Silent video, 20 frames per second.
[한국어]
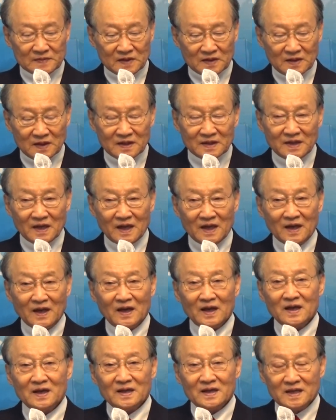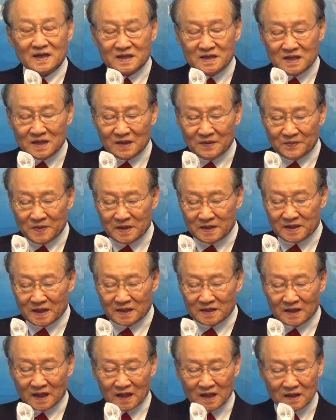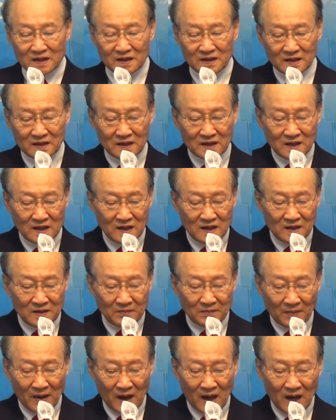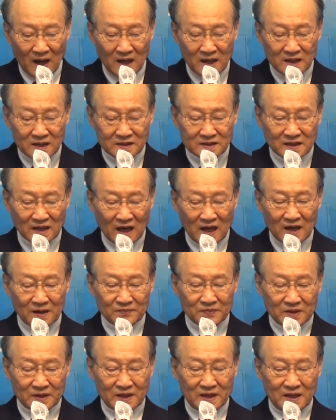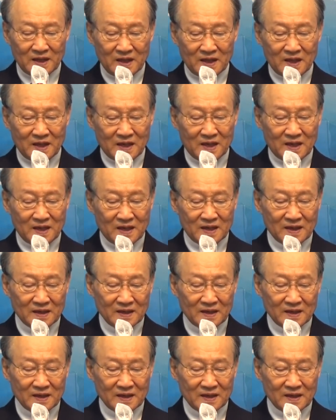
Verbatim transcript: 그런데 지금 이 세상에는 많은 사람들이